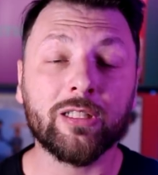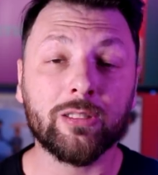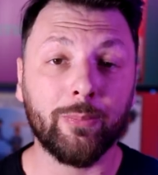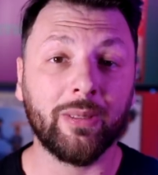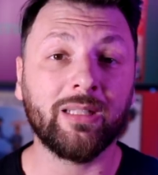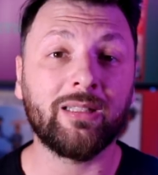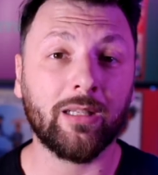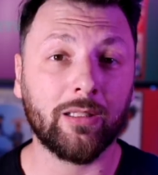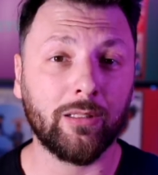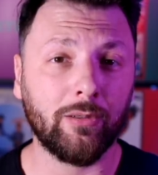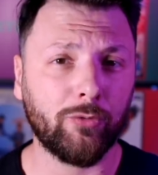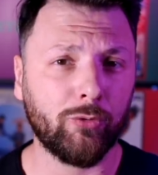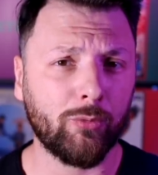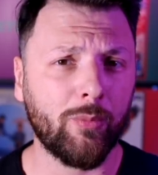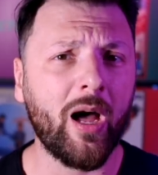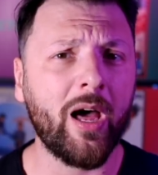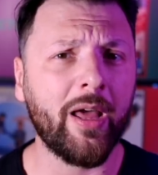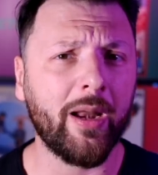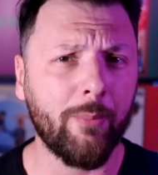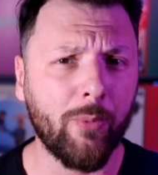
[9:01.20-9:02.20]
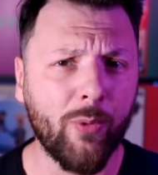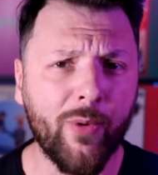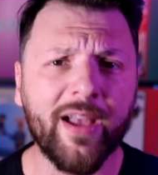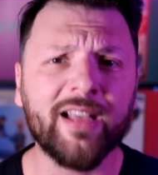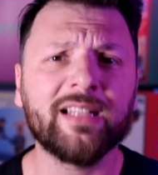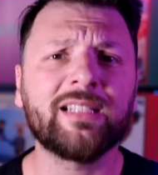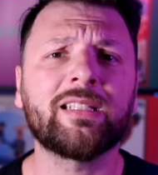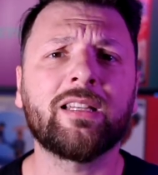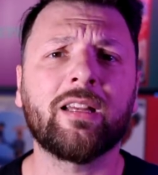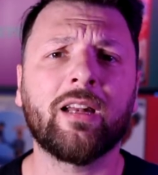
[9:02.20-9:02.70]
che smettere di fumare può
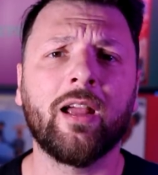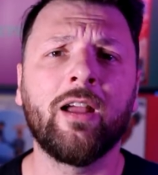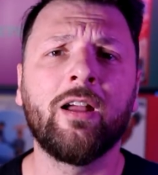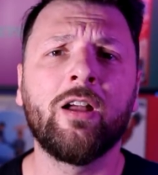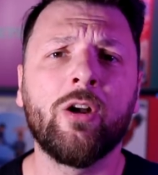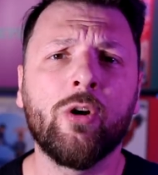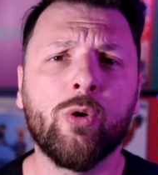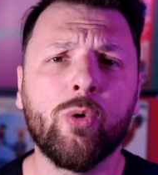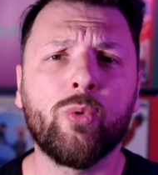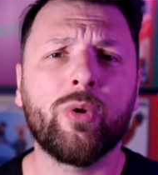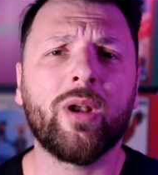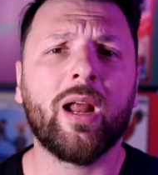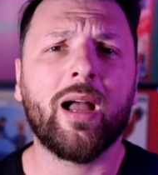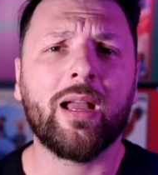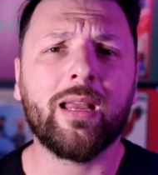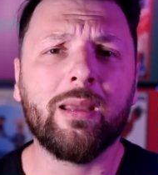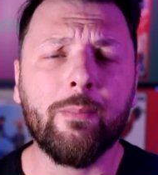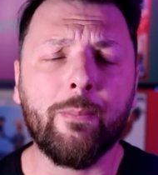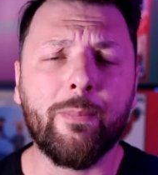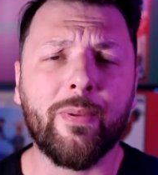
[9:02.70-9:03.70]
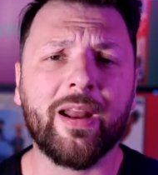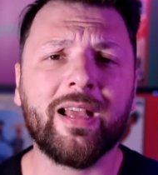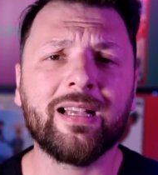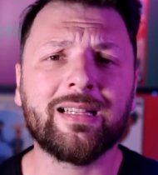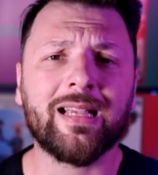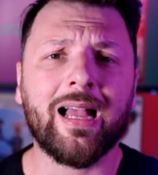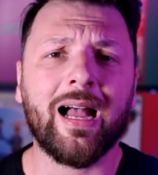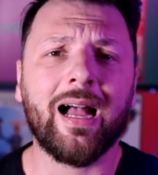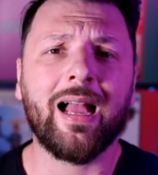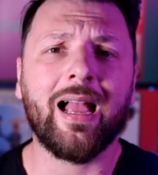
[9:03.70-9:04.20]
essere una
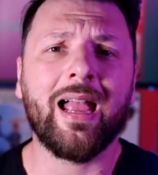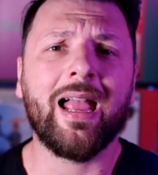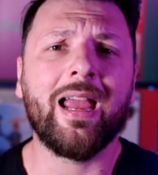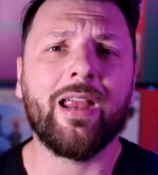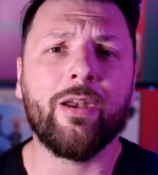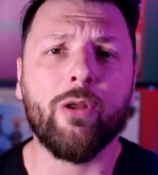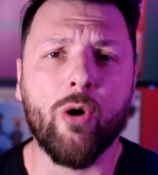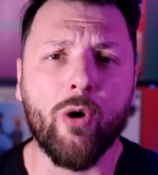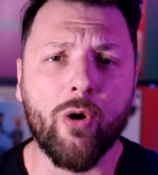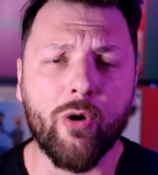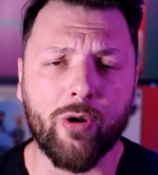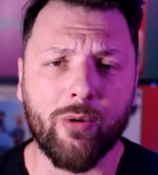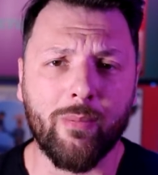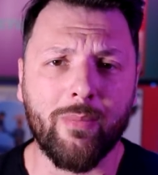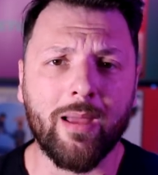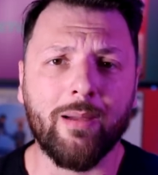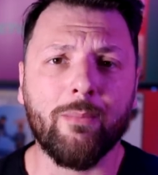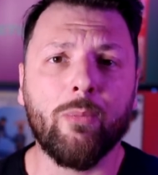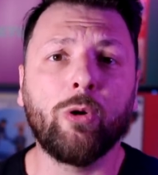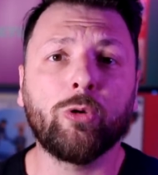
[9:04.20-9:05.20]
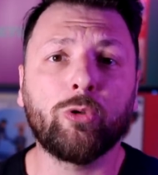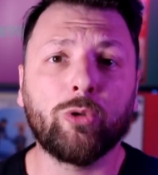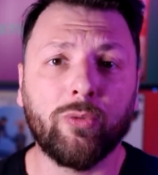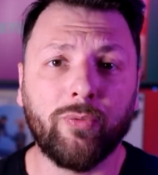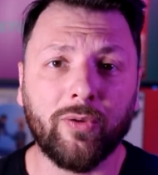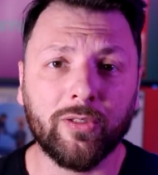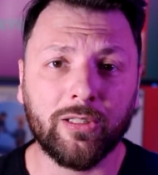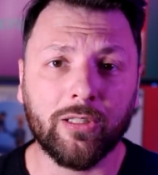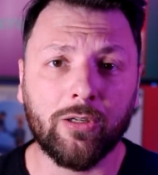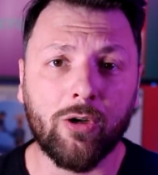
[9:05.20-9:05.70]
impresa enorme, molto
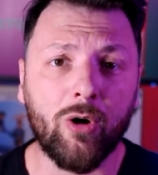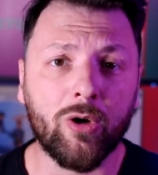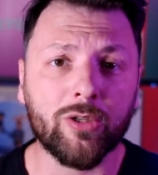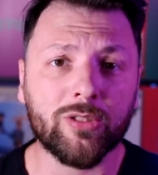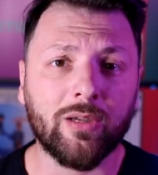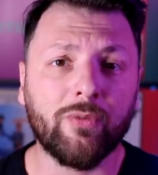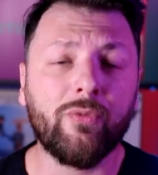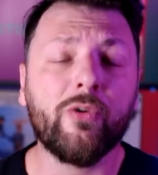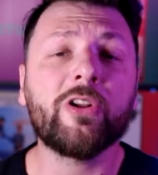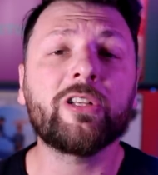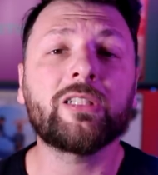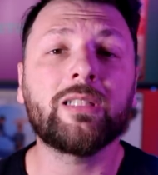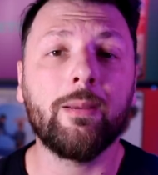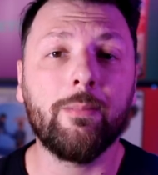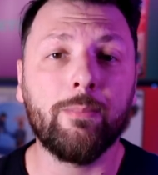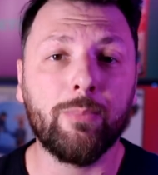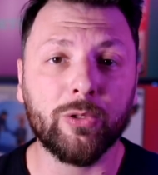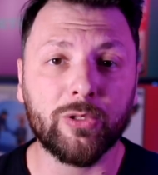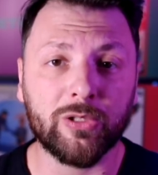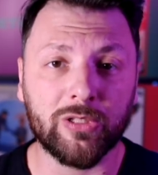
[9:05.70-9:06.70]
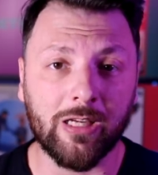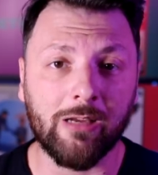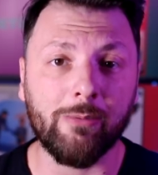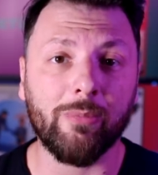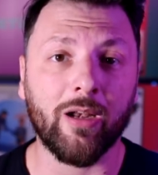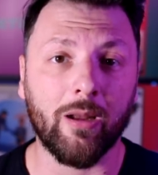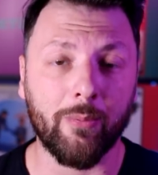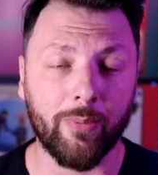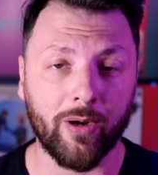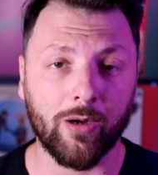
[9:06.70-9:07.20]
faticosa, forse
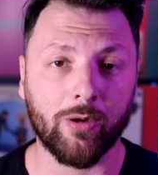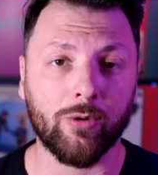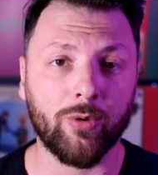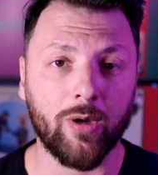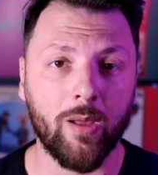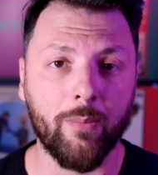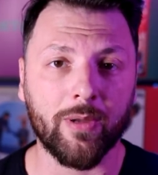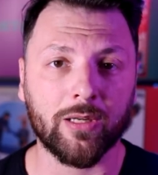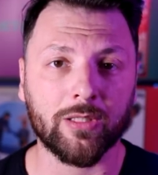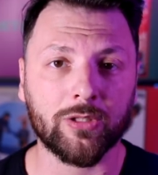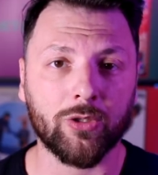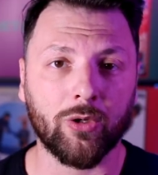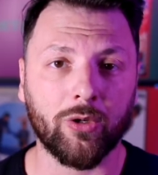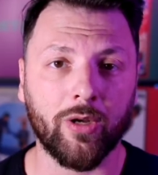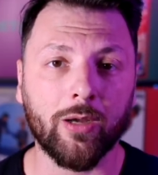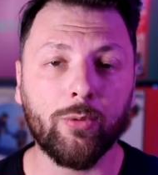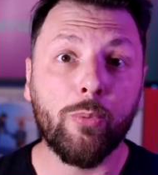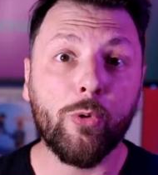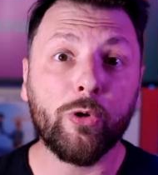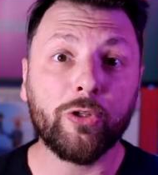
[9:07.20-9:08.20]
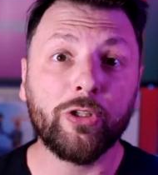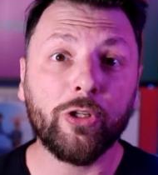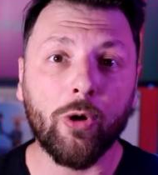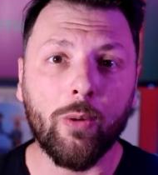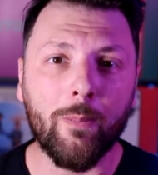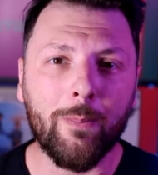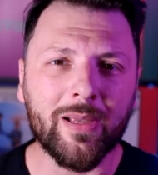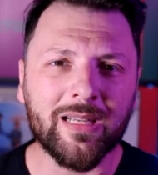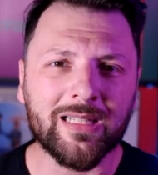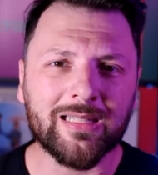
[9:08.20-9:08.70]
impossibile per alcune persone. Pur di
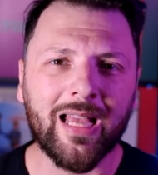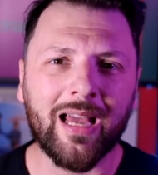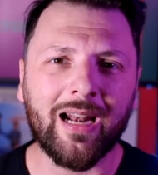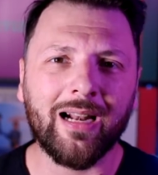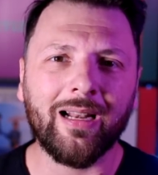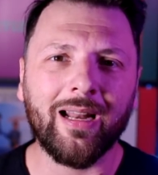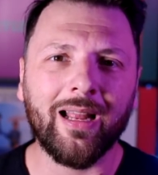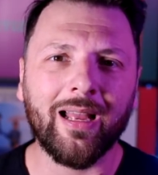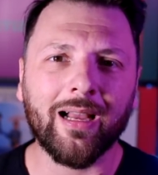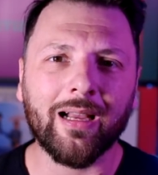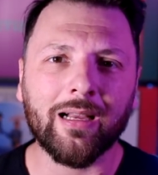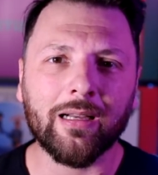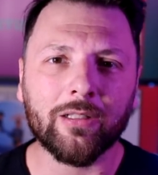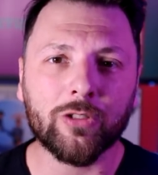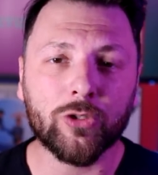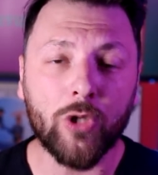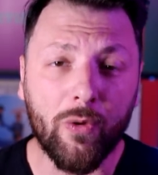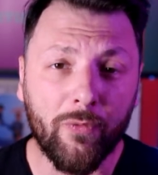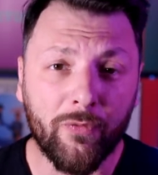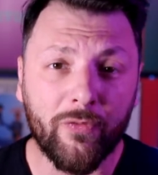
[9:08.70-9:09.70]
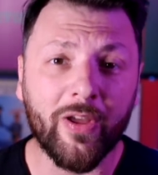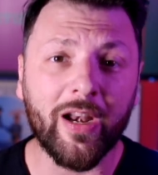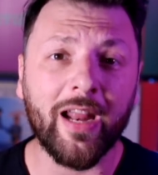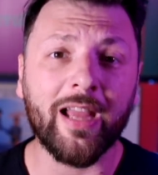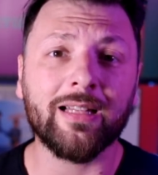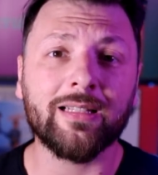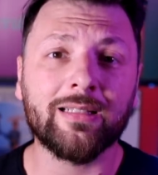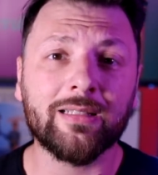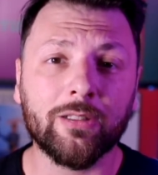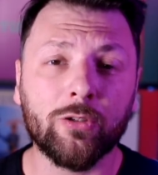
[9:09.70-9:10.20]
non pensare alle
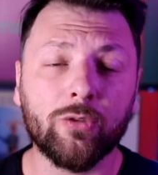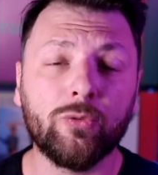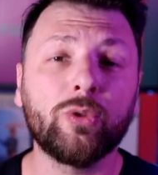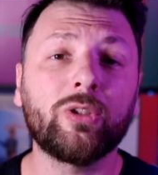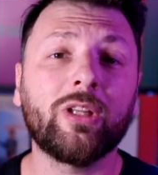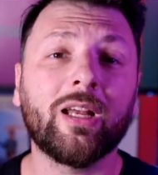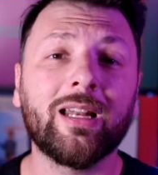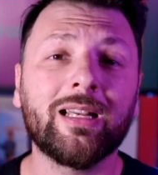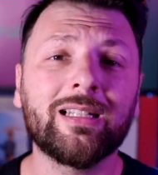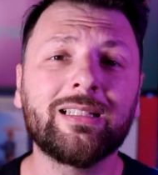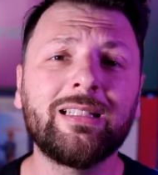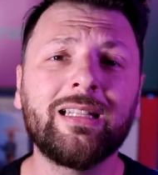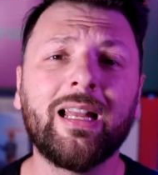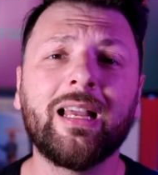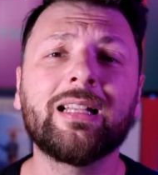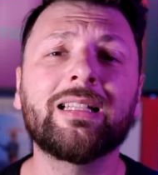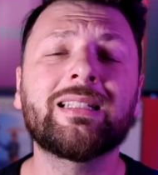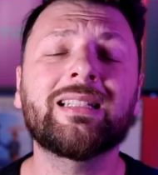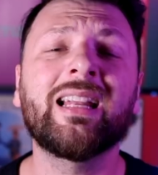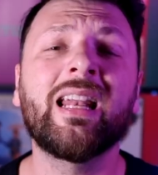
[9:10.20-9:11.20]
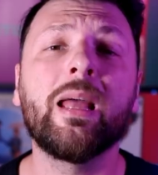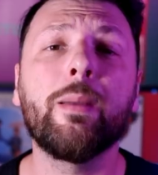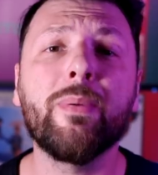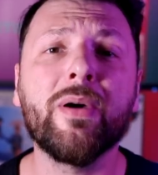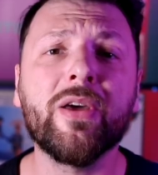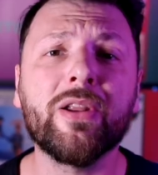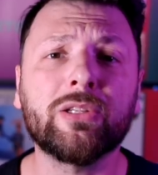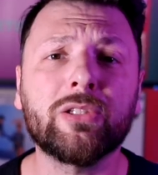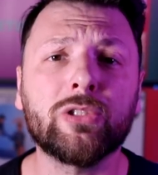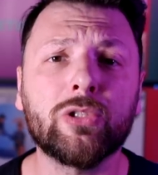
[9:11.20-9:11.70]
sofferenze dovute all'astinenza, le
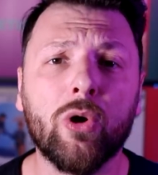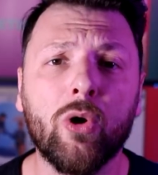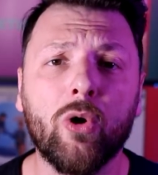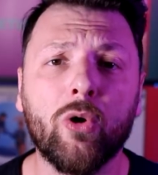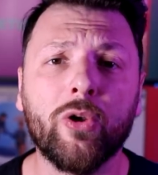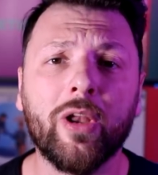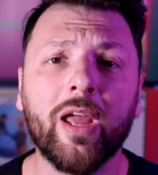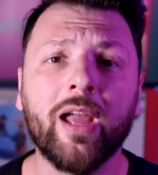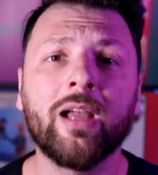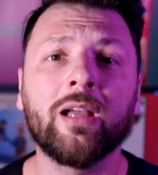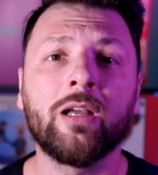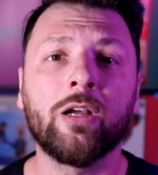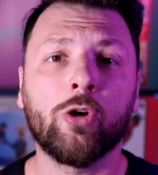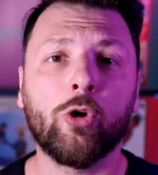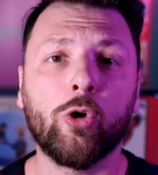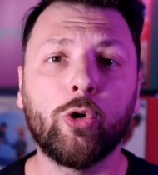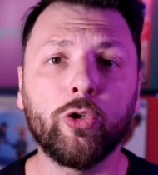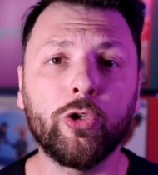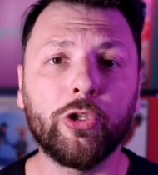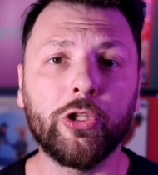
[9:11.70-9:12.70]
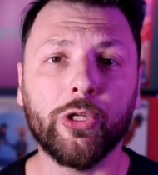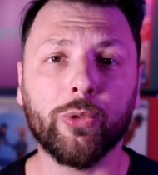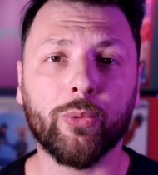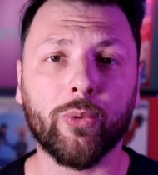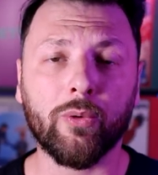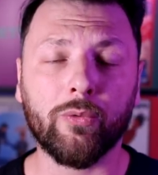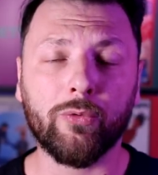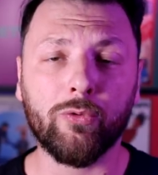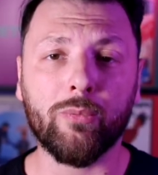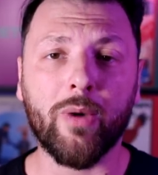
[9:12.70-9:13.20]
persone
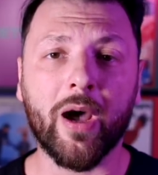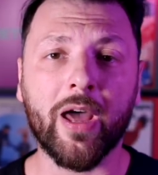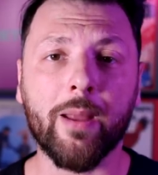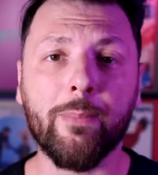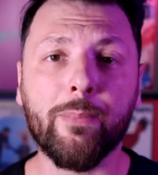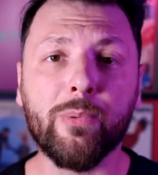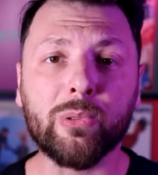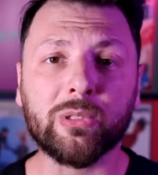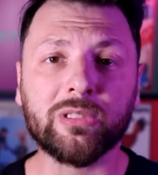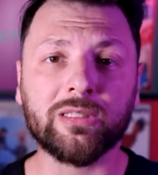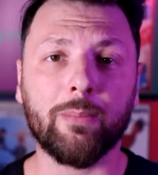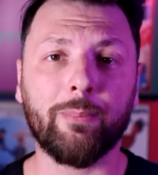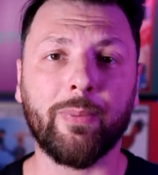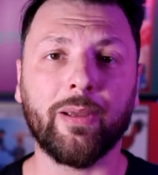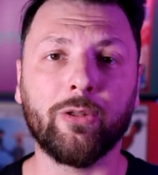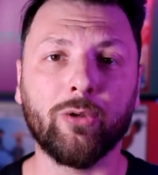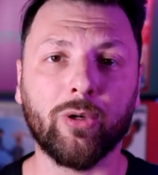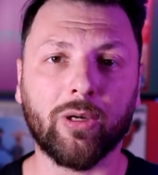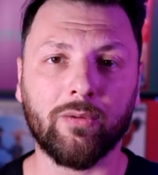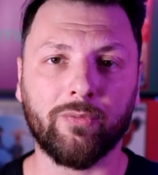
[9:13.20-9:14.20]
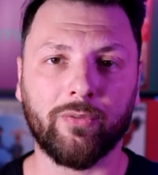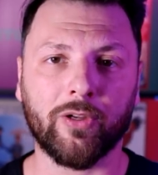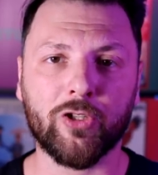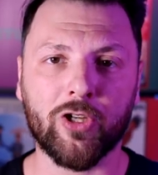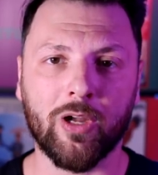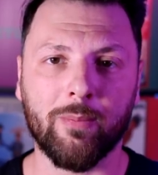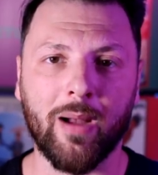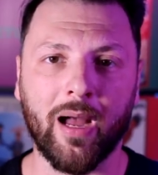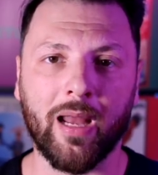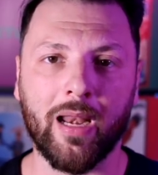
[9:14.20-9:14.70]
continuano a fumare pur sapendo che
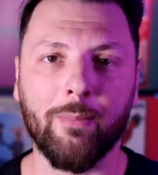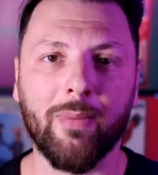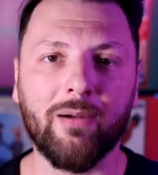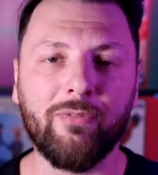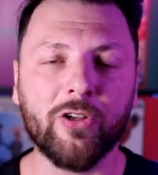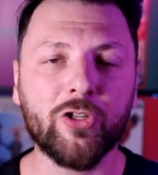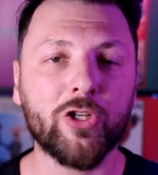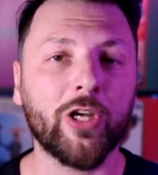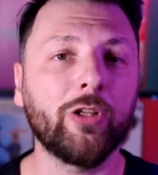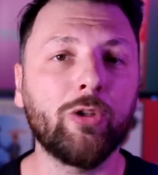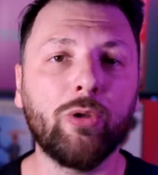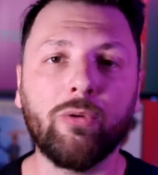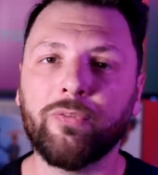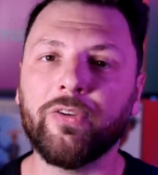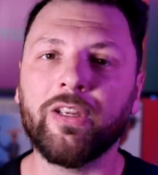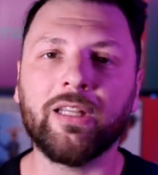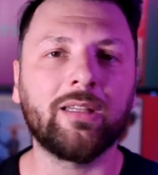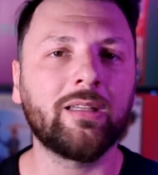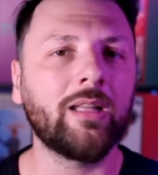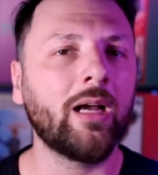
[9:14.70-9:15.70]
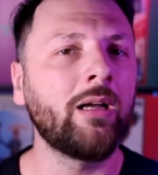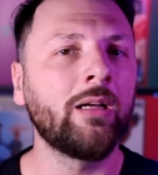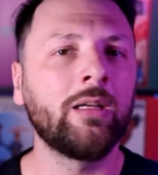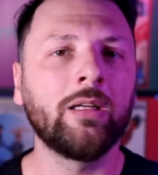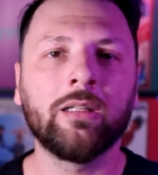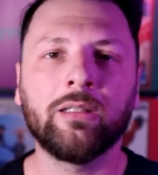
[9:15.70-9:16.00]
faccia male, ma facendo finta